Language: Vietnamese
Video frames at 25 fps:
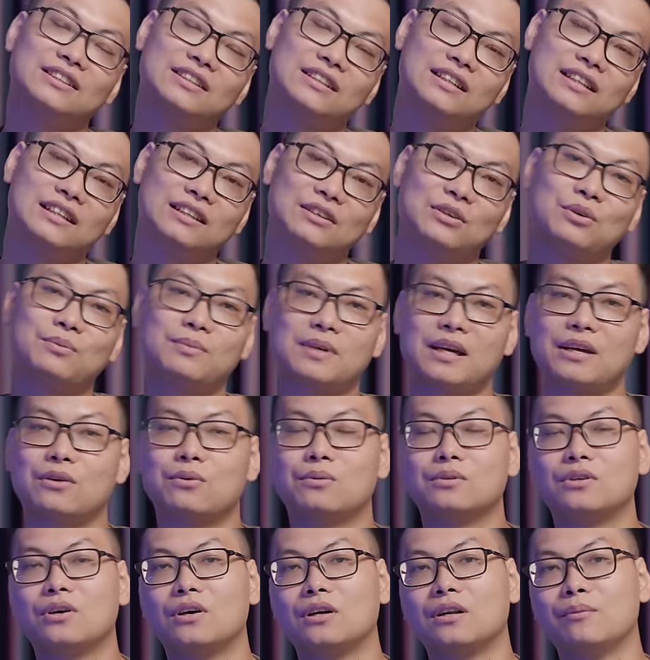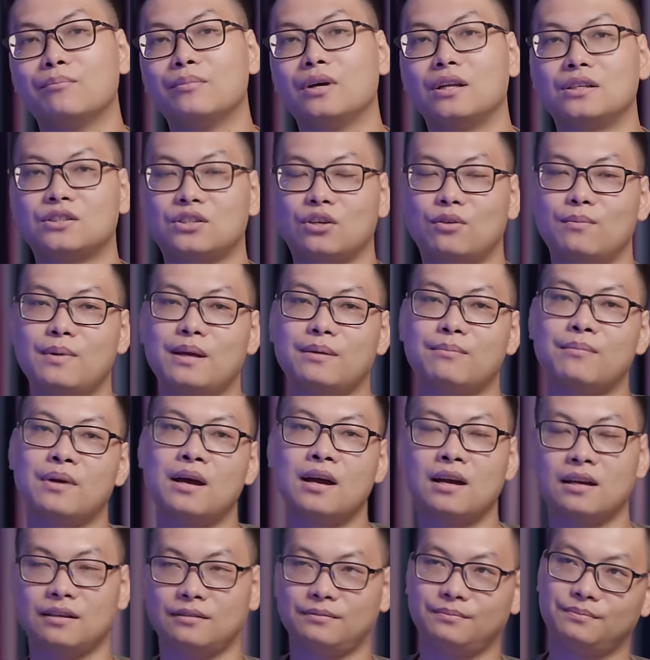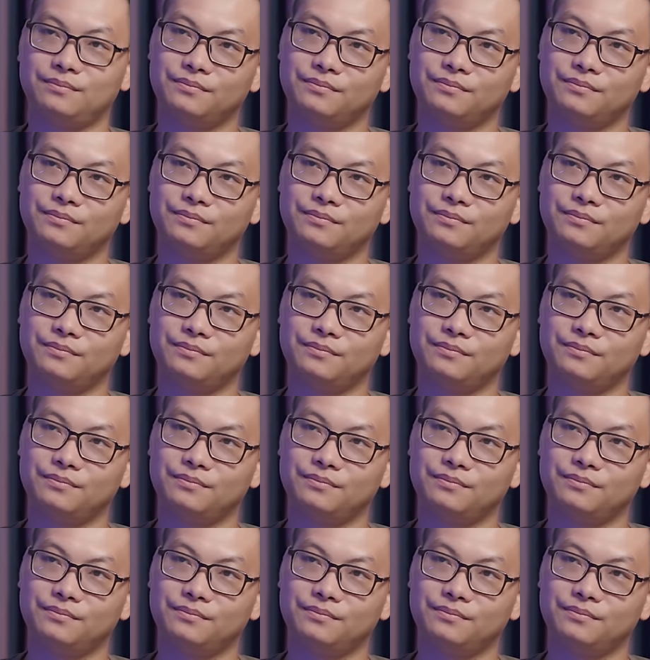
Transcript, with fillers: Cho nên là hôm nay cũng gọi là mượn gió bẻ măng,